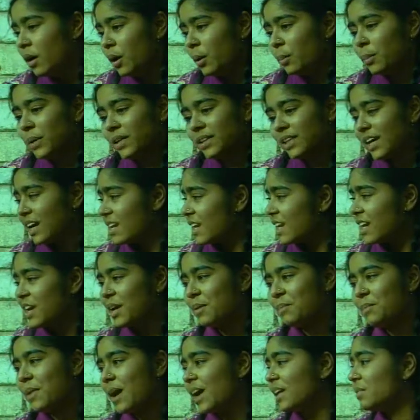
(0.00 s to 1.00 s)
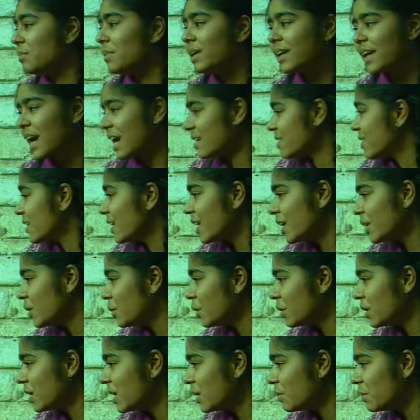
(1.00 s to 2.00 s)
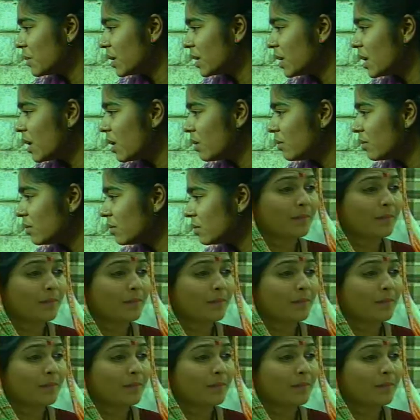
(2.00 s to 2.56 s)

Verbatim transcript: पता नहीं बाद में कैसे गई होगी अपने गाँव